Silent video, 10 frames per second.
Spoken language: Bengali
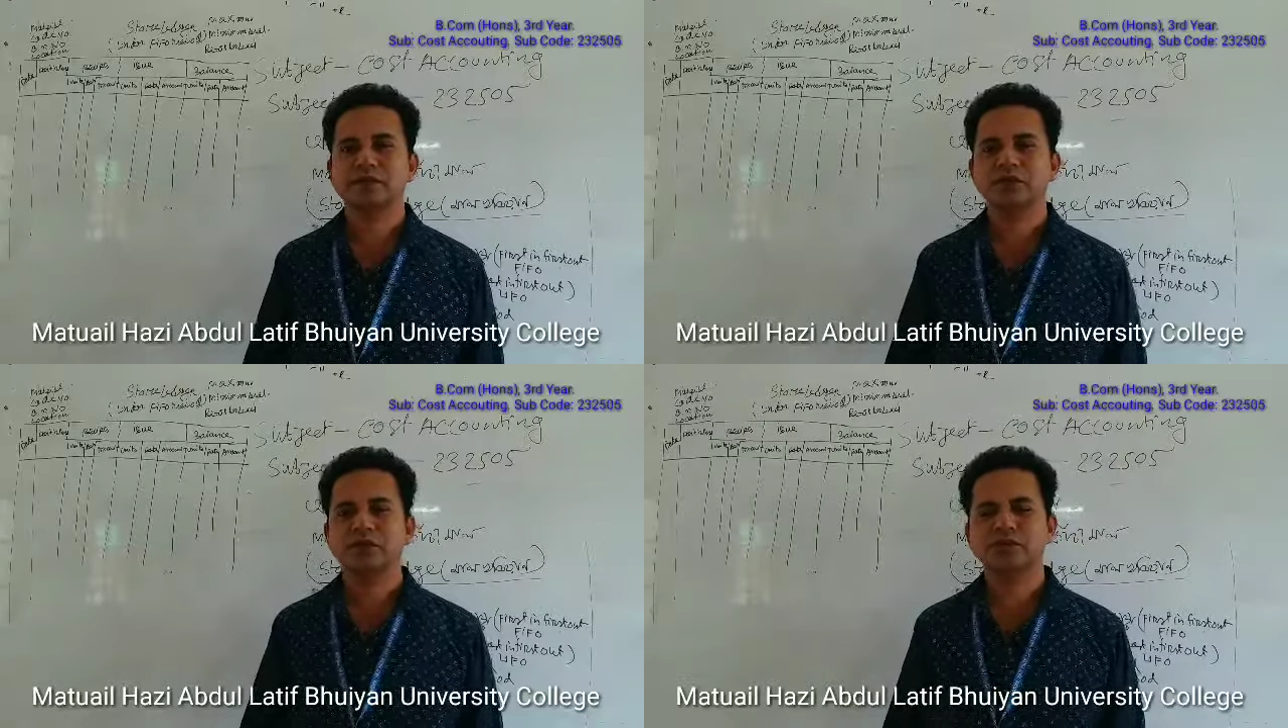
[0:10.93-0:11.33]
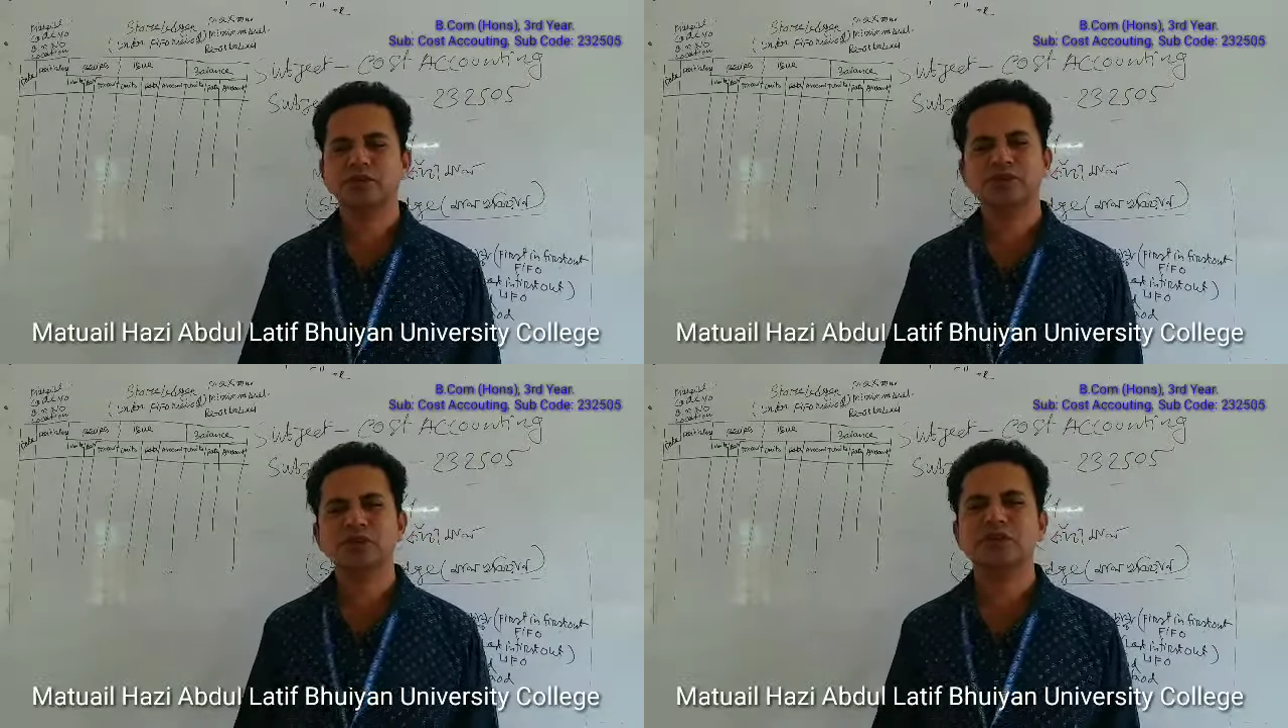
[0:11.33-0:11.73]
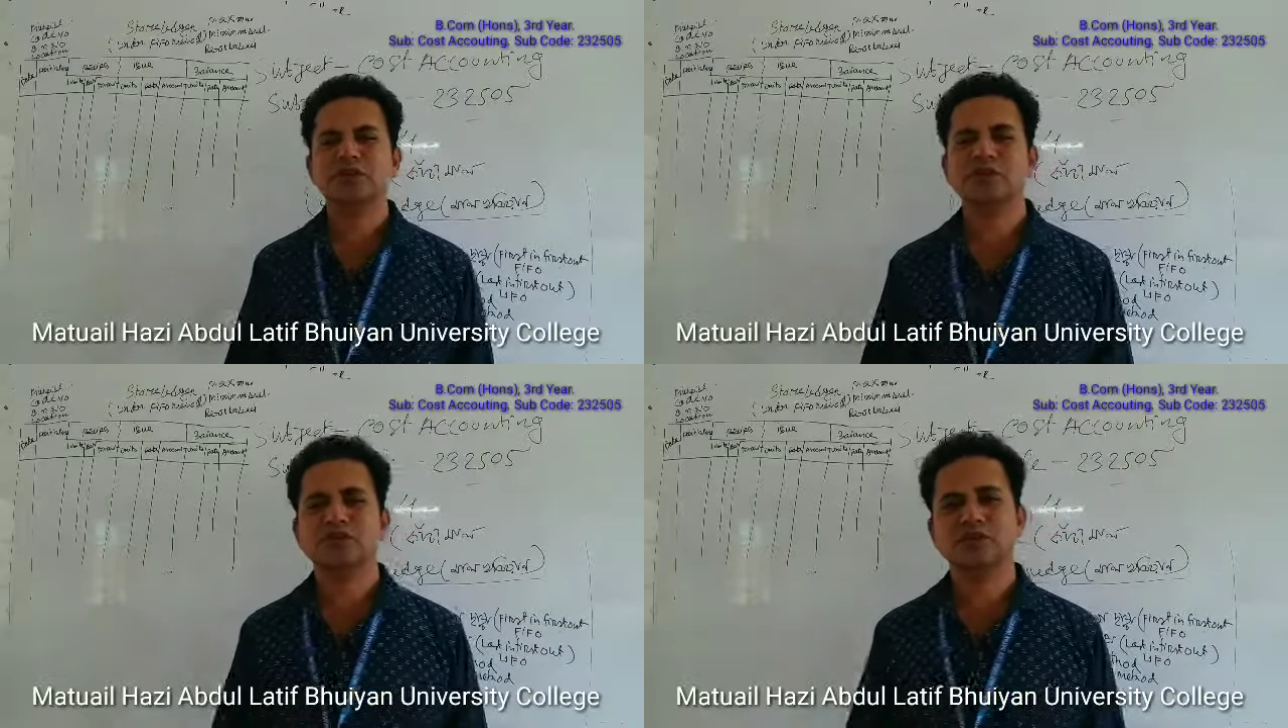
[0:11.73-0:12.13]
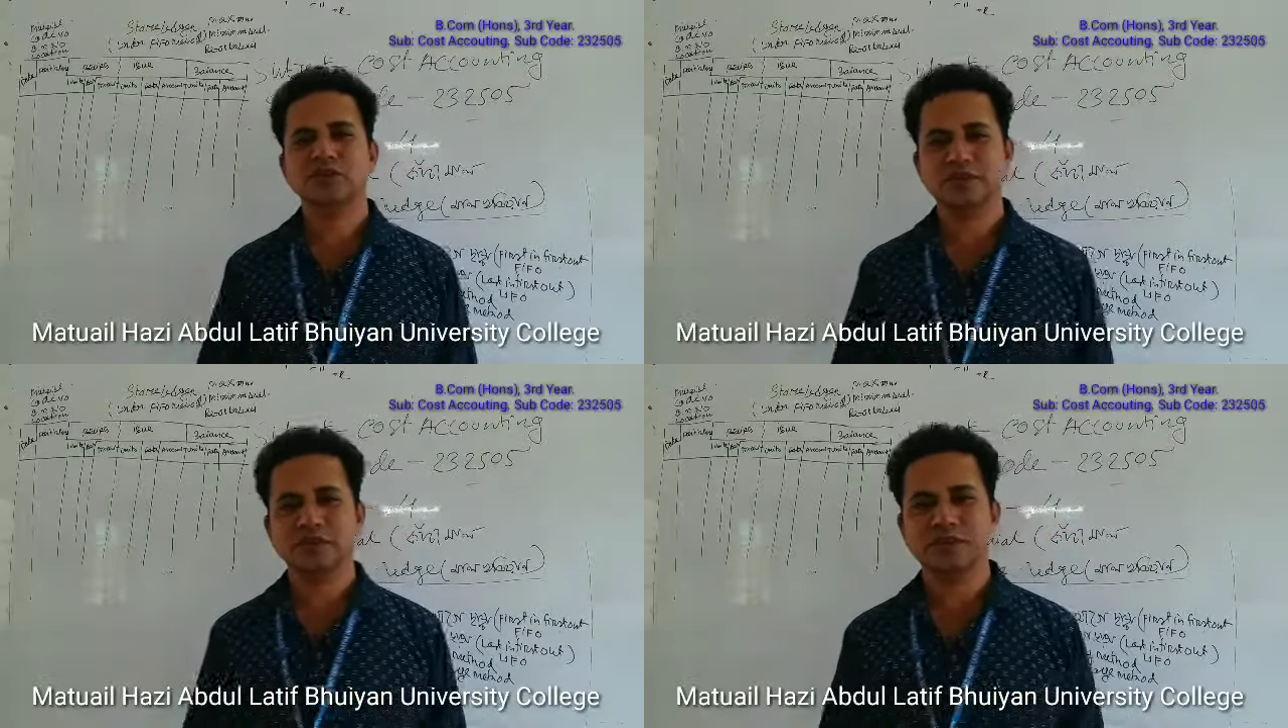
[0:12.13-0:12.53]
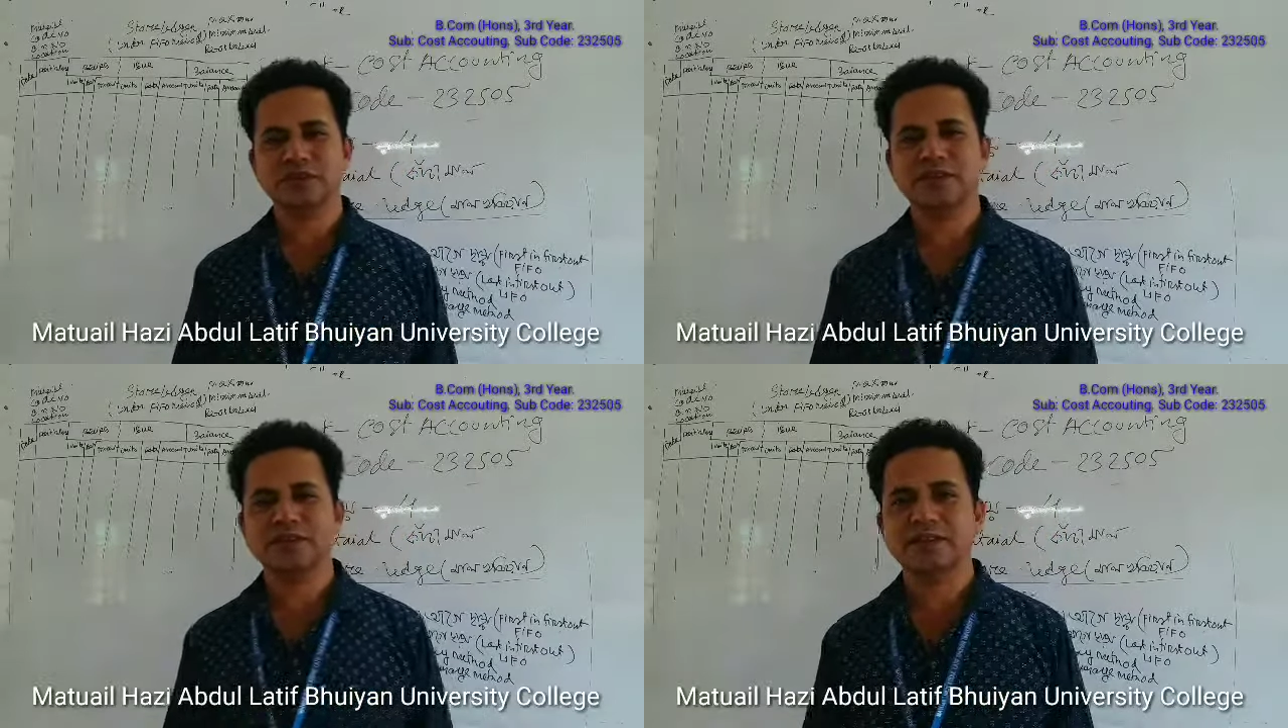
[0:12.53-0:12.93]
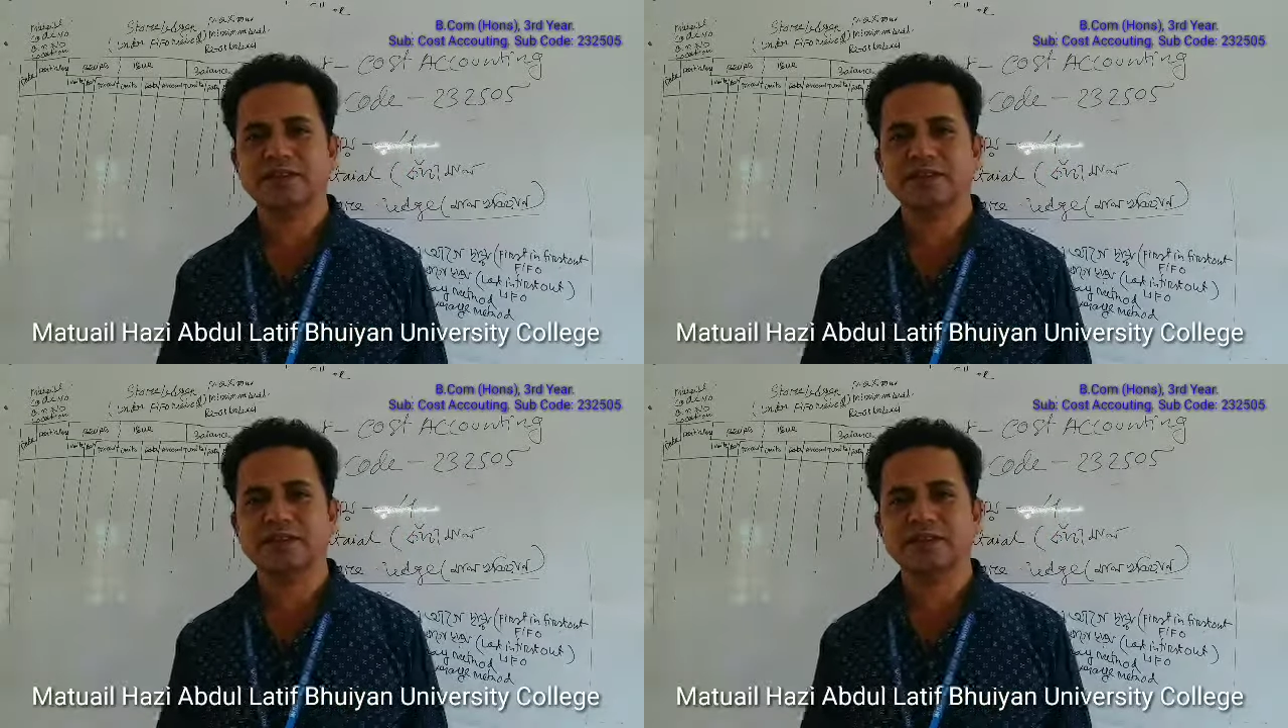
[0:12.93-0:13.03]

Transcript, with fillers: পুরো বিশ্বকে তছনছ করে দিয়েছে